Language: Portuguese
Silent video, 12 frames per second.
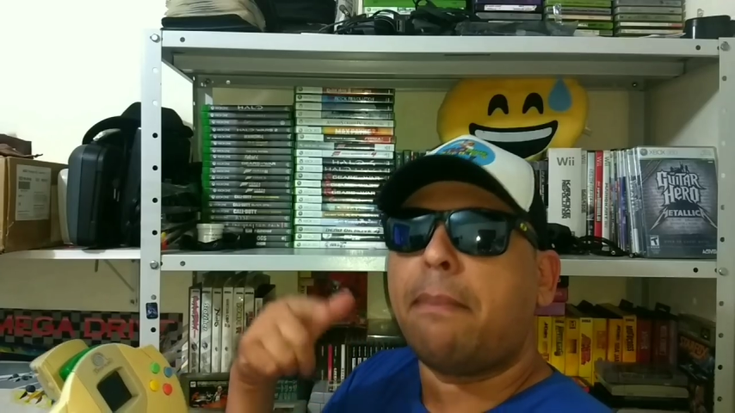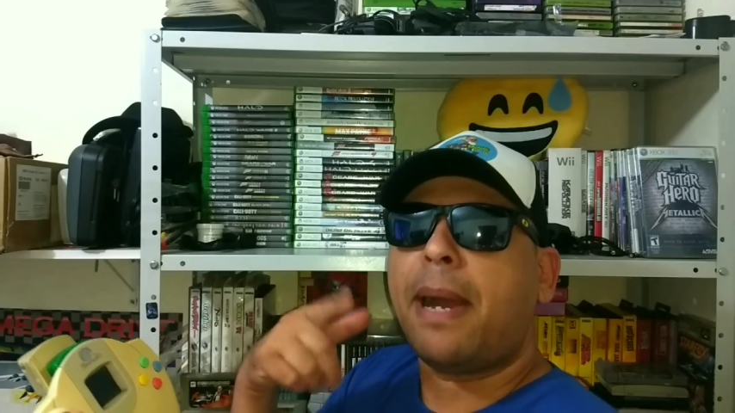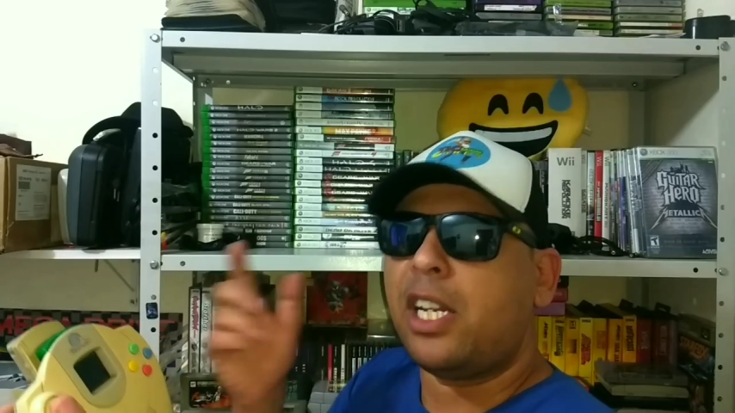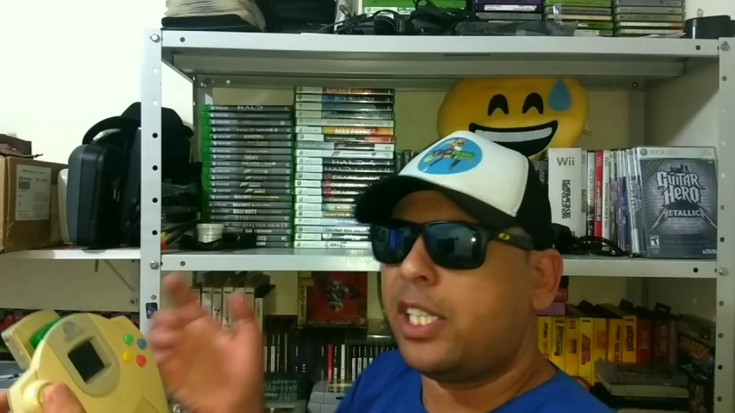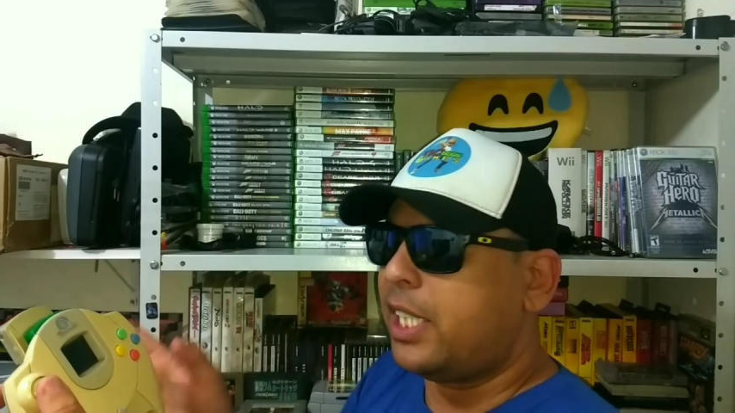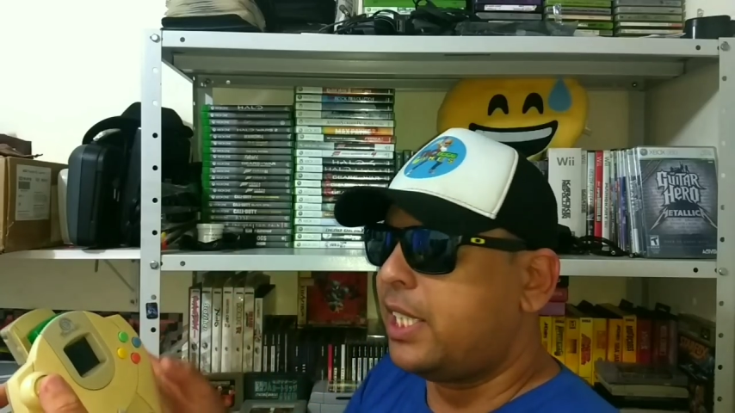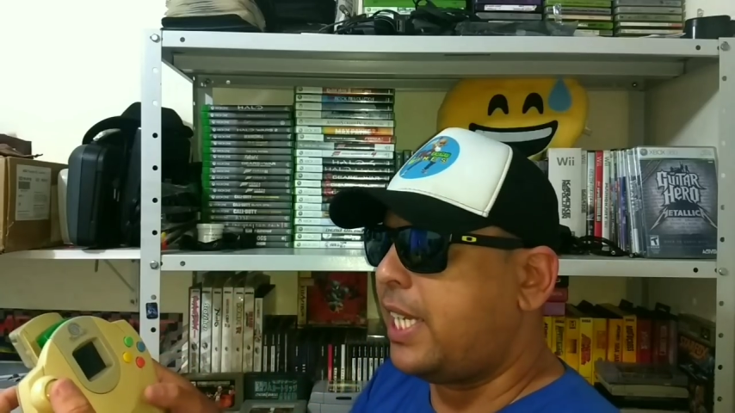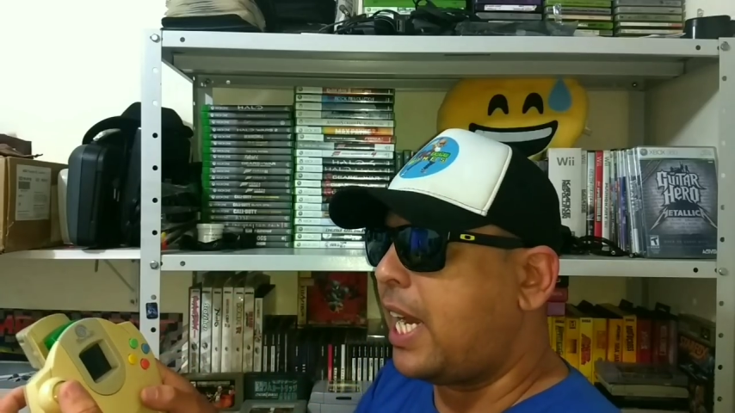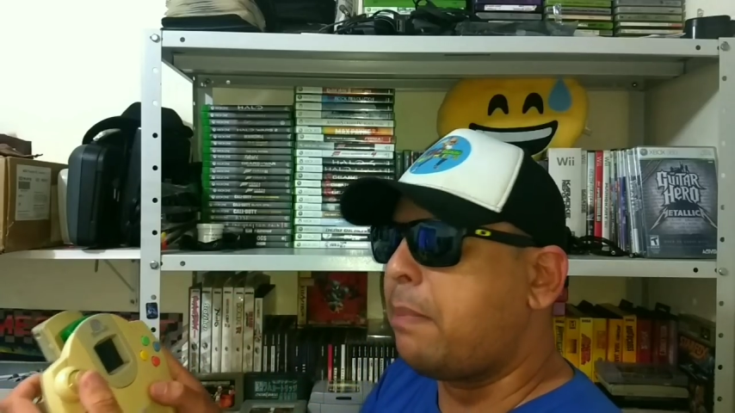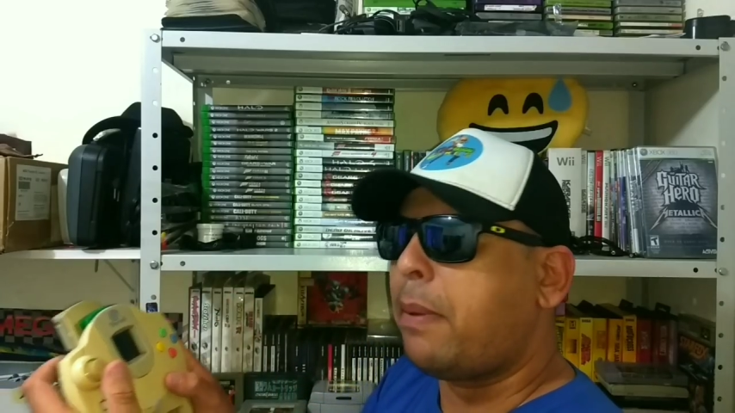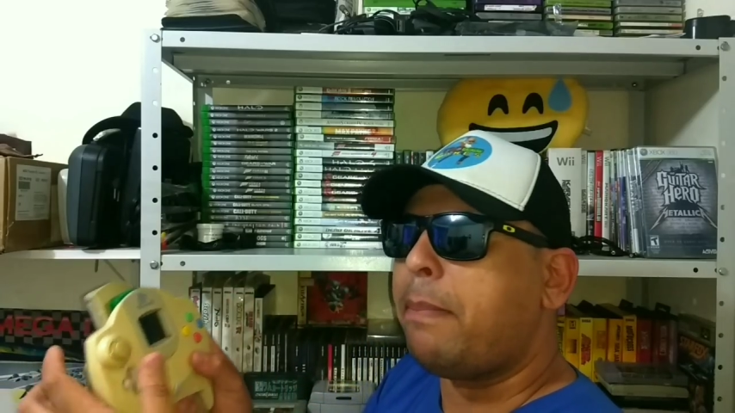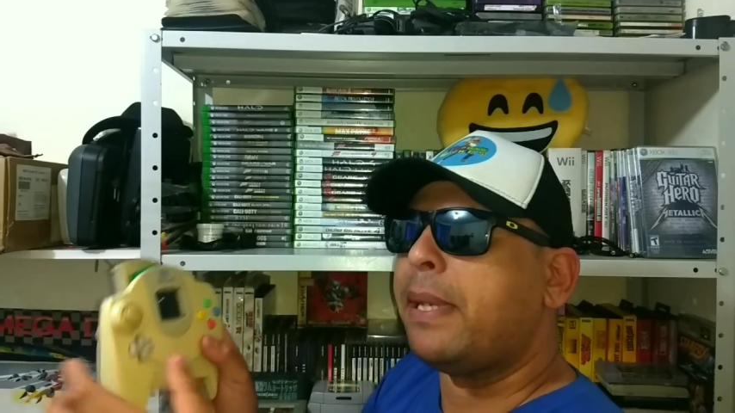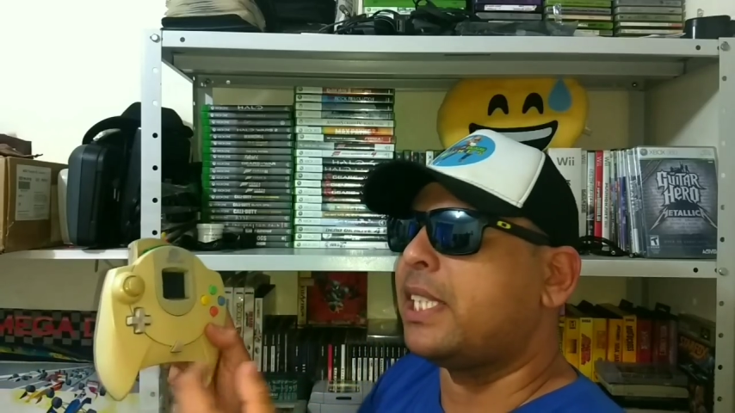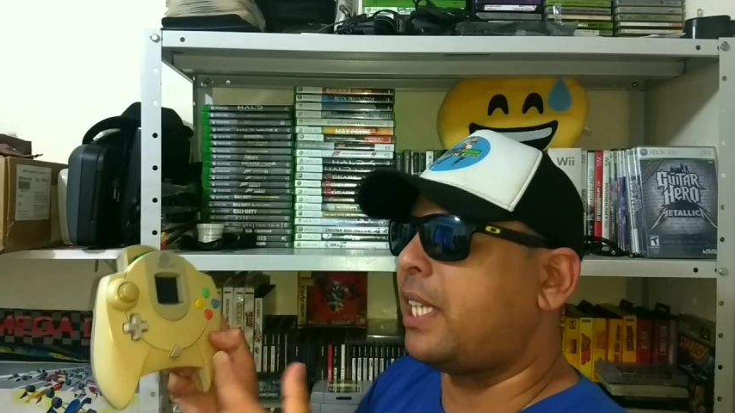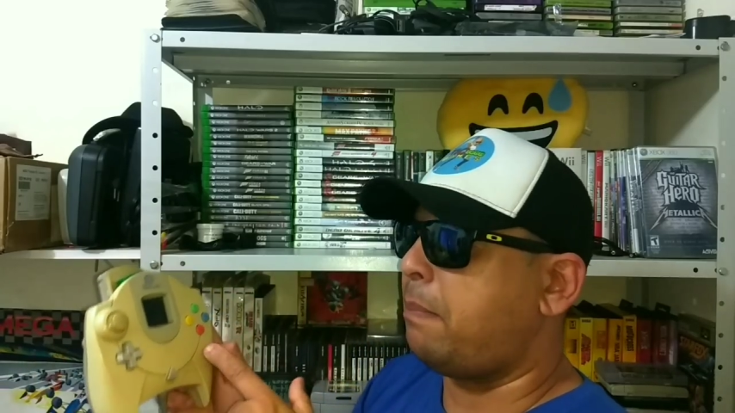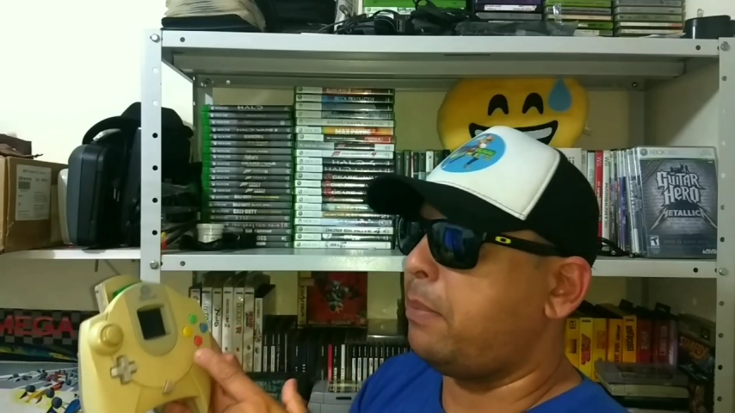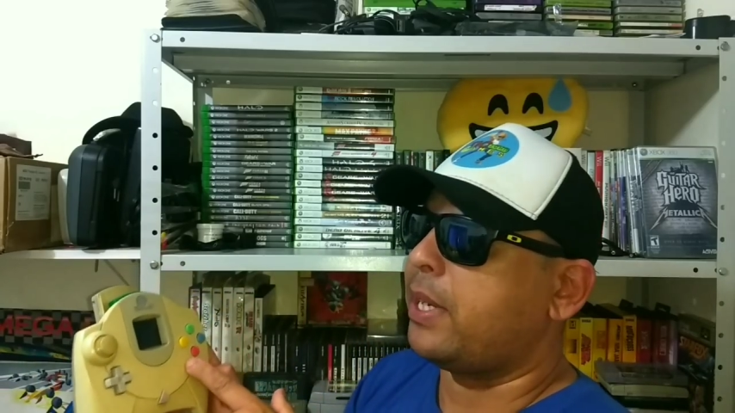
trabalho da SEGA para pensar.